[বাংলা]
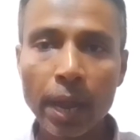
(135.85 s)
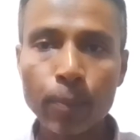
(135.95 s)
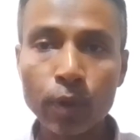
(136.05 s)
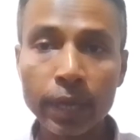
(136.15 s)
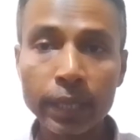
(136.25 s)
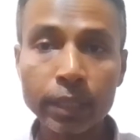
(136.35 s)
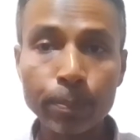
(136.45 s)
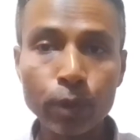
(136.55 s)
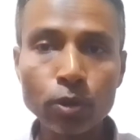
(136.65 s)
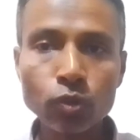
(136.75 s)
এবং এতে
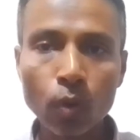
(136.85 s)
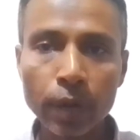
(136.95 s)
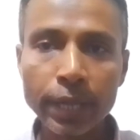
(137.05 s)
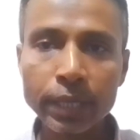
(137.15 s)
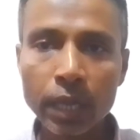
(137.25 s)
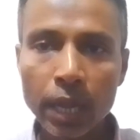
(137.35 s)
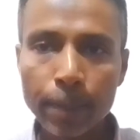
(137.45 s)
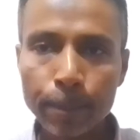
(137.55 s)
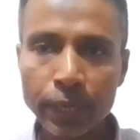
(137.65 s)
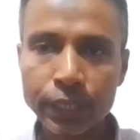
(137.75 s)
ভিউজ অনেক
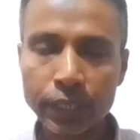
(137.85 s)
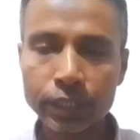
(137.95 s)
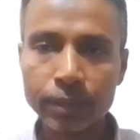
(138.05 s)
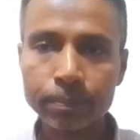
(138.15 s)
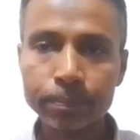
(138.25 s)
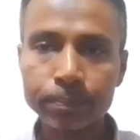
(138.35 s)
বেশি আসে